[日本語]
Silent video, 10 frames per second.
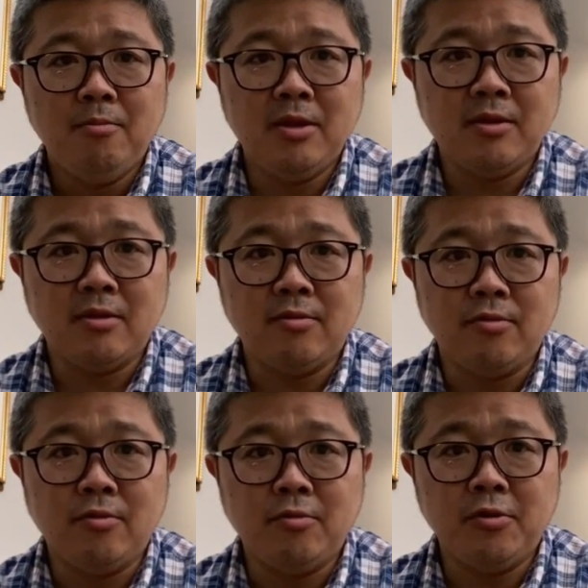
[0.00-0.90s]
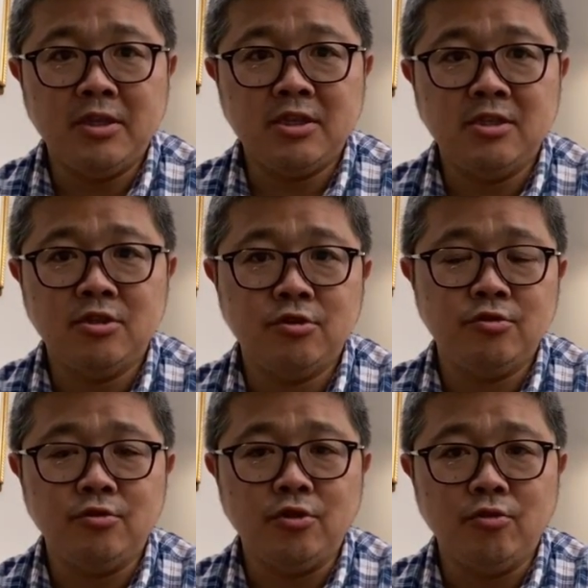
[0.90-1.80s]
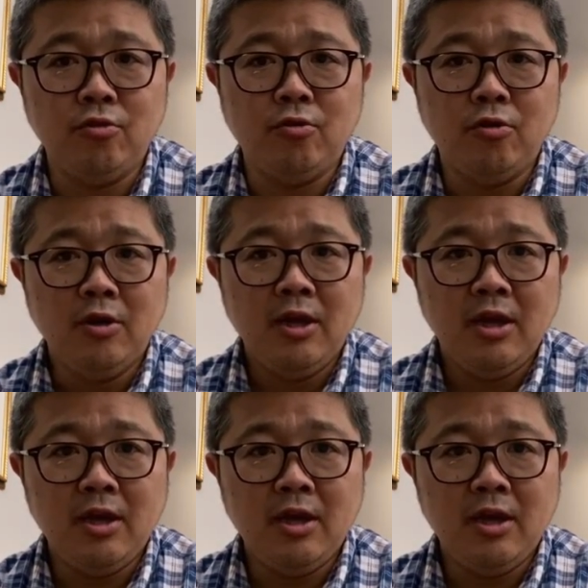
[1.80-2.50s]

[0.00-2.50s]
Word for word: まずそのお家賃収入を、